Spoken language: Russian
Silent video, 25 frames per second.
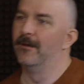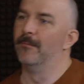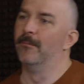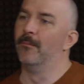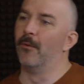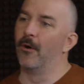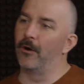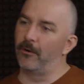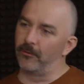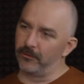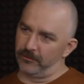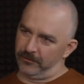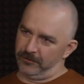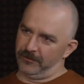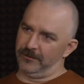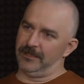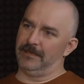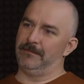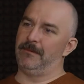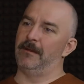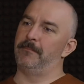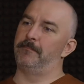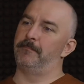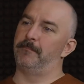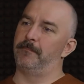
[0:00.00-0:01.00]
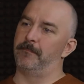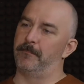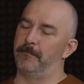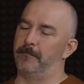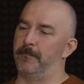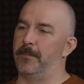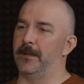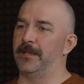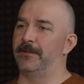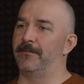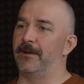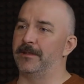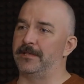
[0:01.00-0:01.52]
могут тебе
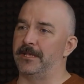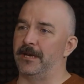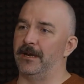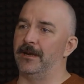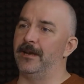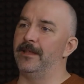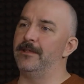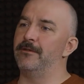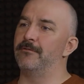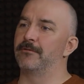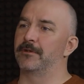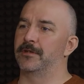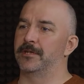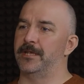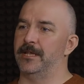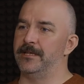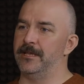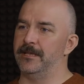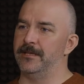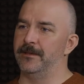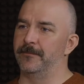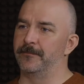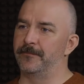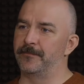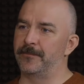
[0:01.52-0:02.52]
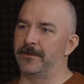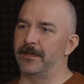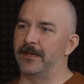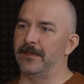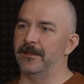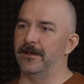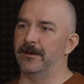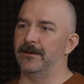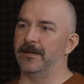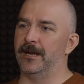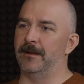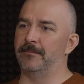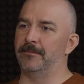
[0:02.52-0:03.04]
под ватерлинию засадить
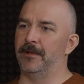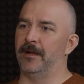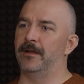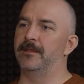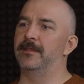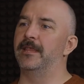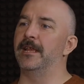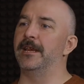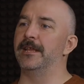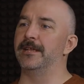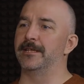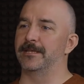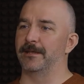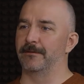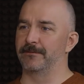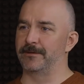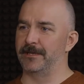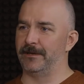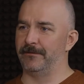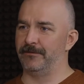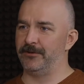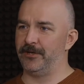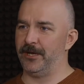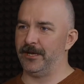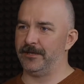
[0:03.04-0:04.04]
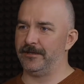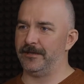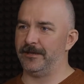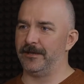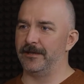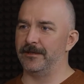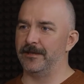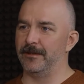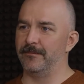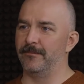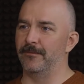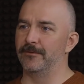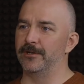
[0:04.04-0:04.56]
килограмм так 300 взрывчатки, и
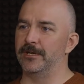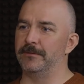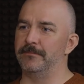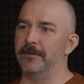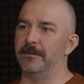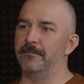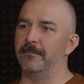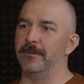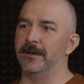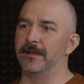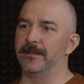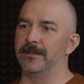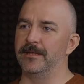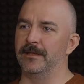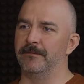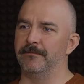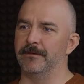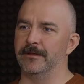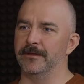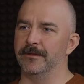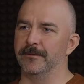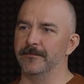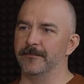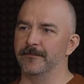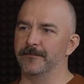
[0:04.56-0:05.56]
ты будешь иметь бледный вид.